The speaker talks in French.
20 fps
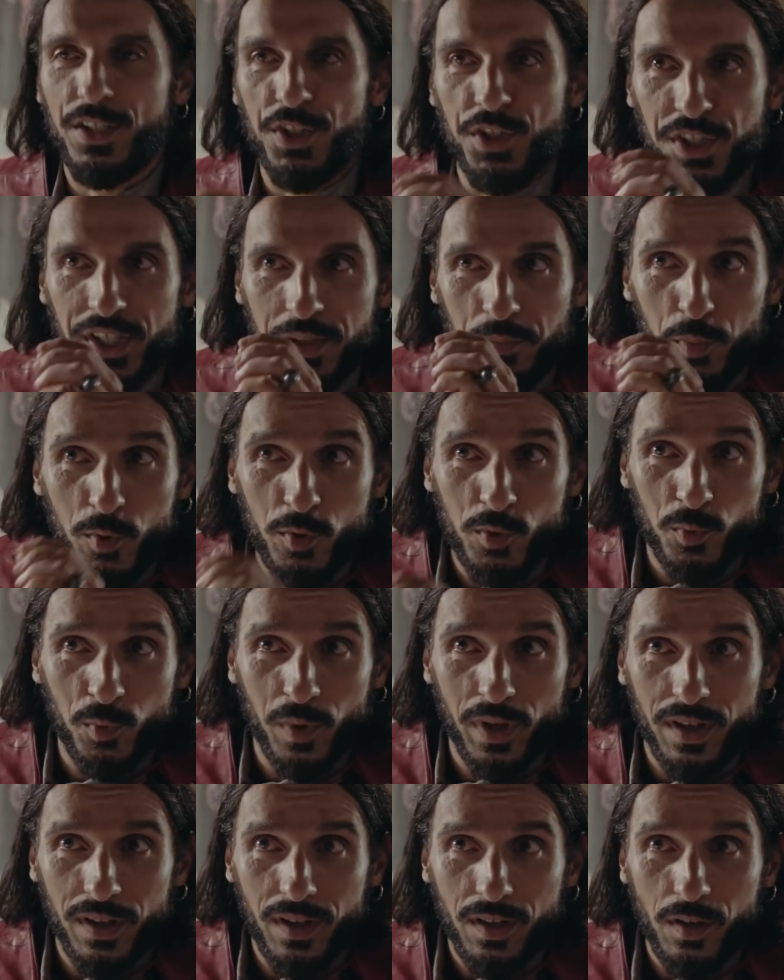j'ai
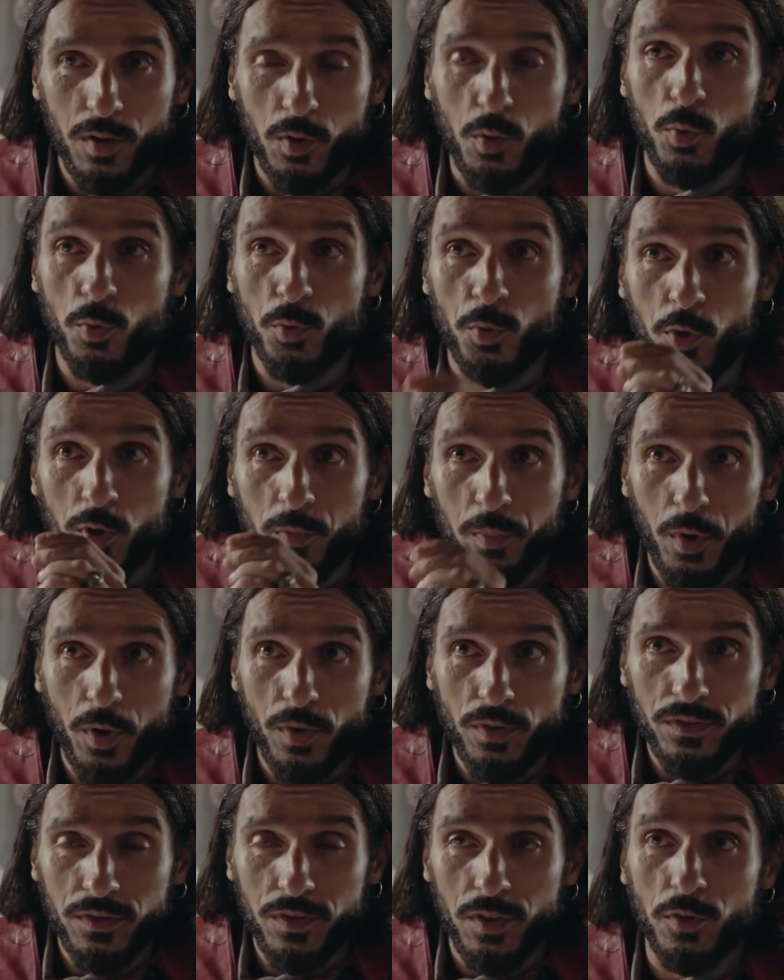besoin qu'on
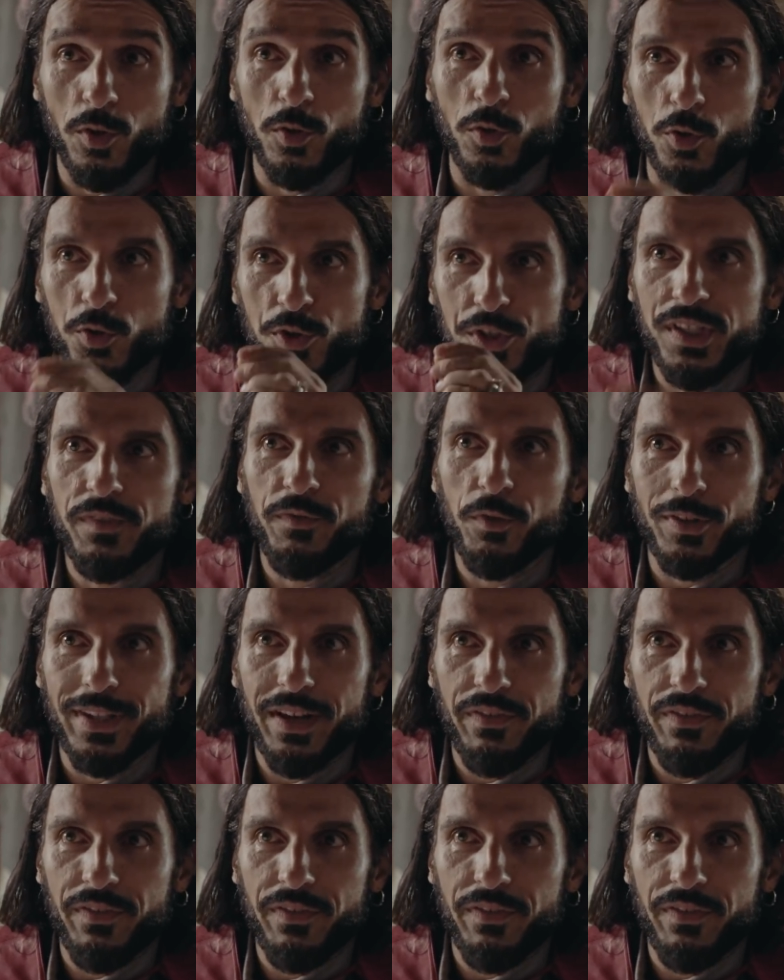augmente notre chiffre